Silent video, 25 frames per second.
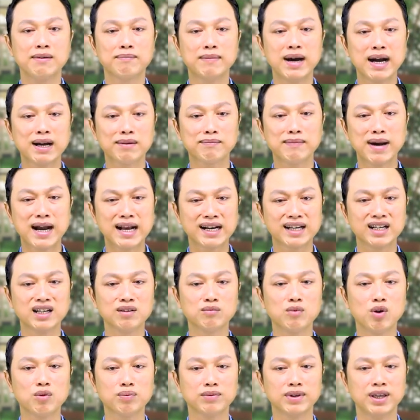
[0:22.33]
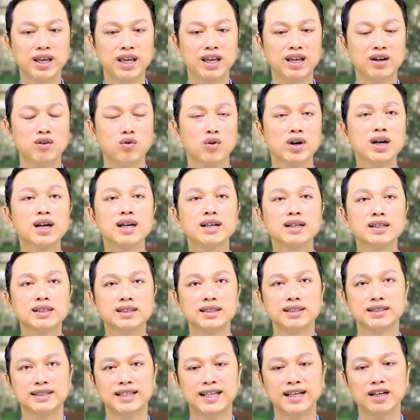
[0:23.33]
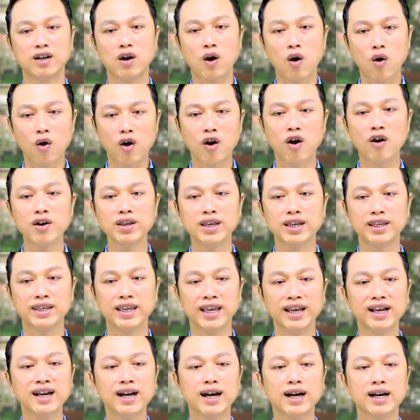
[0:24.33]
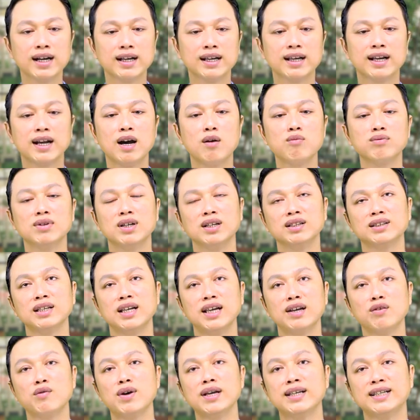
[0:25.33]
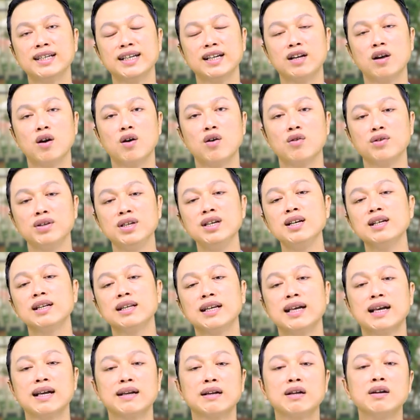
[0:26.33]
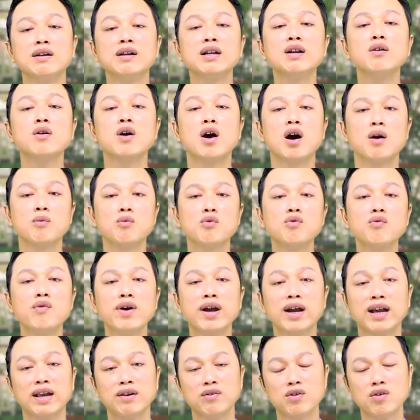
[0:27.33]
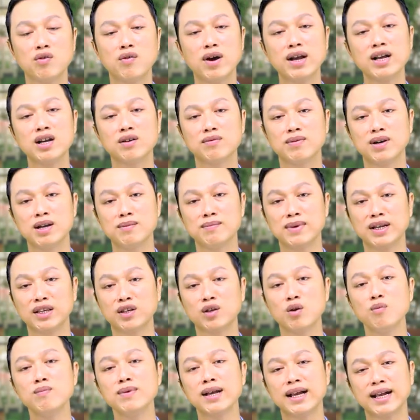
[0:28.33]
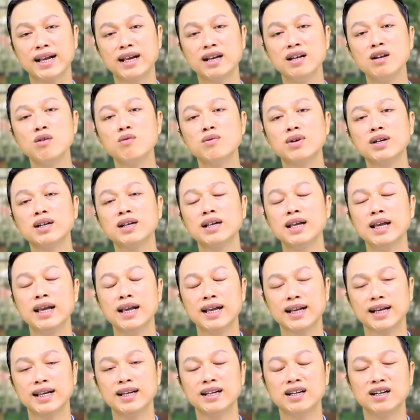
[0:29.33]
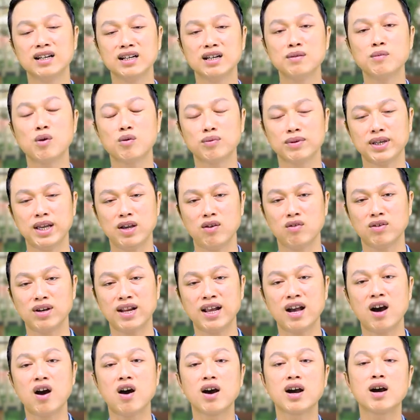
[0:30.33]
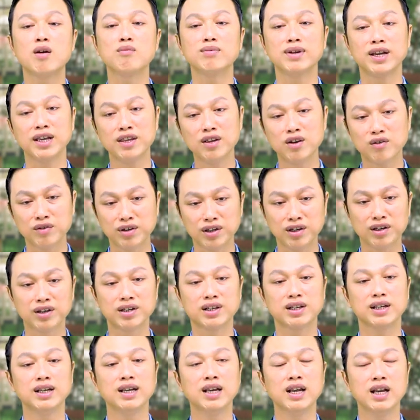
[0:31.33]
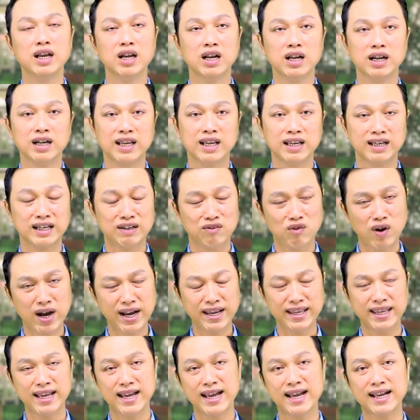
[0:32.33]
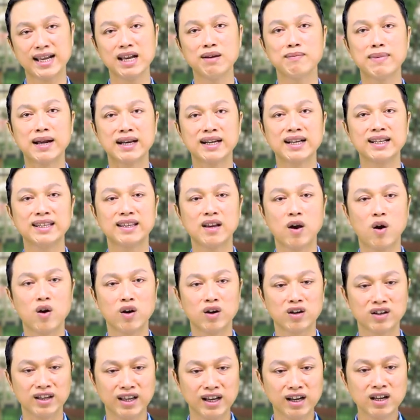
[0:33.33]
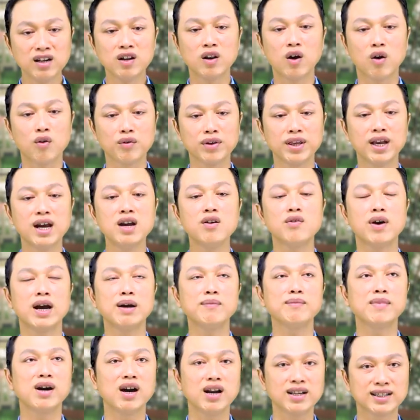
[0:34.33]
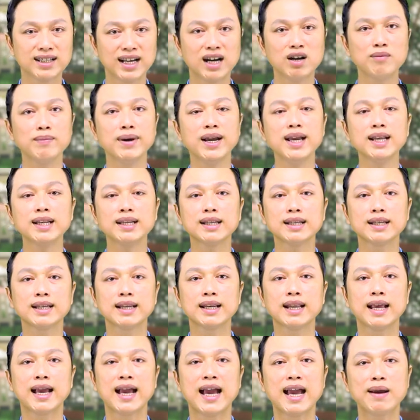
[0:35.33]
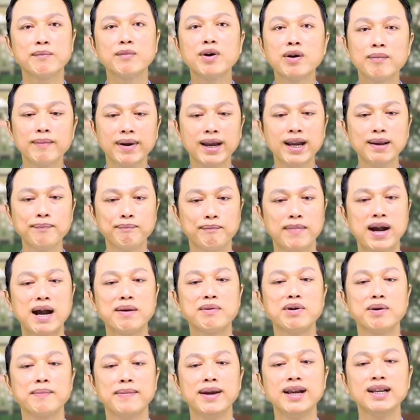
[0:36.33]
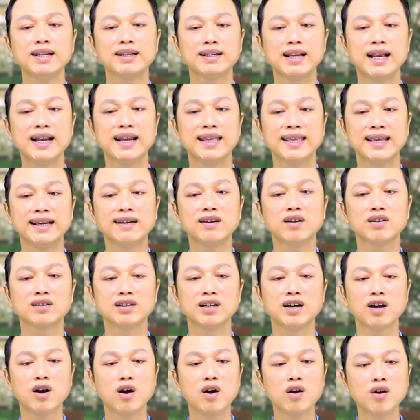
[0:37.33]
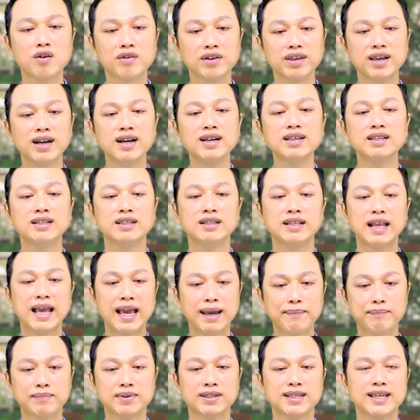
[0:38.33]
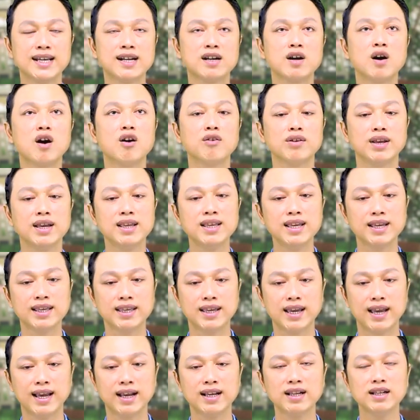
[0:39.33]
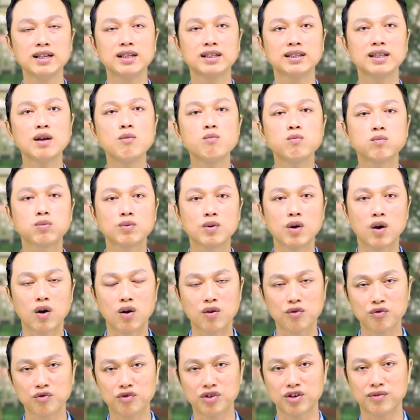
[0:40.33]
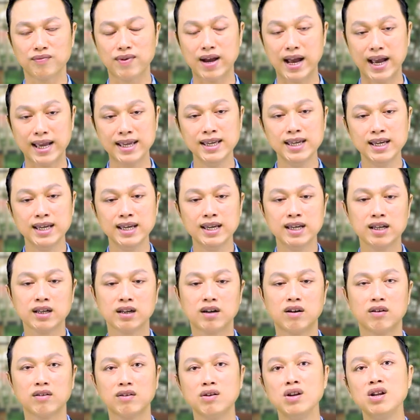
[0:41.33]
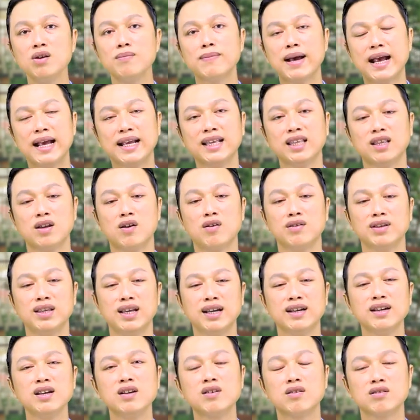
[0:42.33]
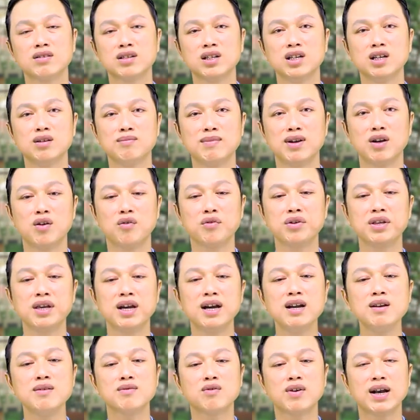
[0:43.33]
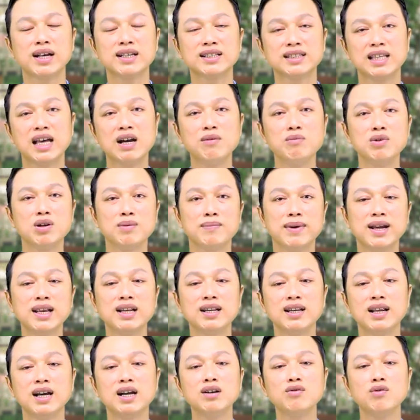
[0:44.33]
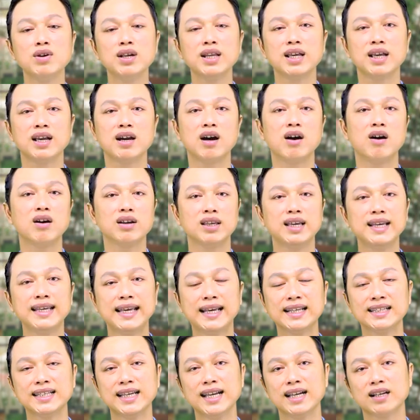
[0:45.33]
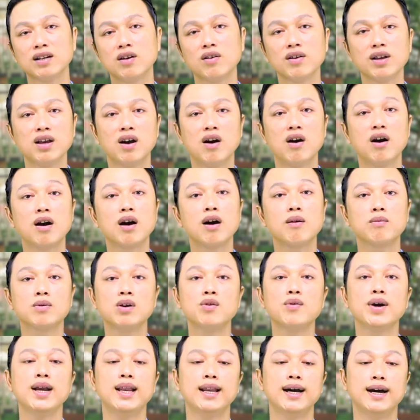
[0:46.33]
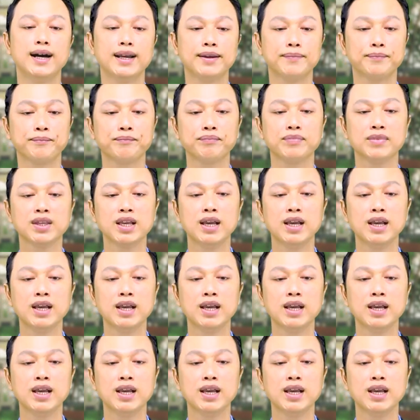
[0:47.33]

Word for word: Mặt bằng đường một chiều á thì xe cộ khó di chuyển hơn, không thuận tiện quay xe cộ, nhất là có lúc họ muốn quay lại vô quán cà phê mình chúng ngay cái lúc á, cái đường nó một chiều thì họ không thể vô được. Thì ngoài ra các bạn nên chọn những lộ giới khoảng mười sáu mét, hai mươi mét, ba mươi mét. Đây là những con đường có lộ giới đẹp, xe cộ dễ di chuyển, tốc độ vừa phải. Còn nếu bạn chọn những cái con đường mà lộ giới khoảng sáu mươi mét lớn quá thì họ chỉ chạy xe thôi, họ không có quay lại.